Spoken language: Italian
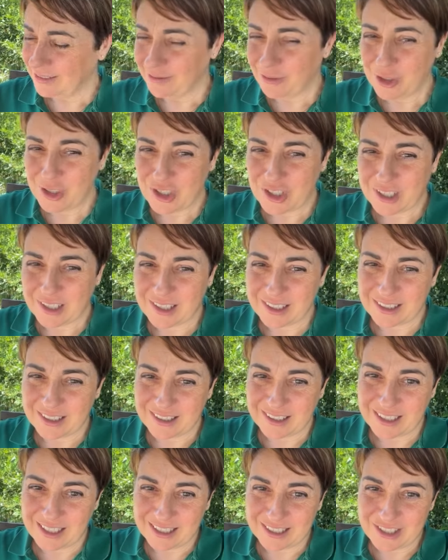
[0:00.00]
Voi ci
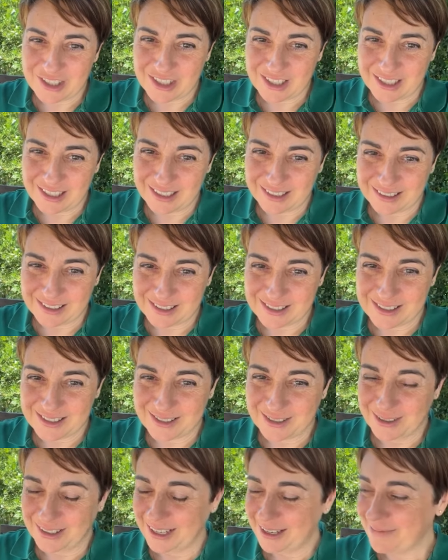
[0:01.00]
credete alla legge
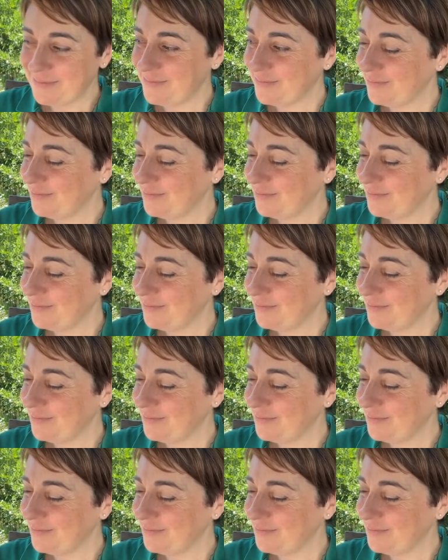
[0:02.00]
dell'attrazione?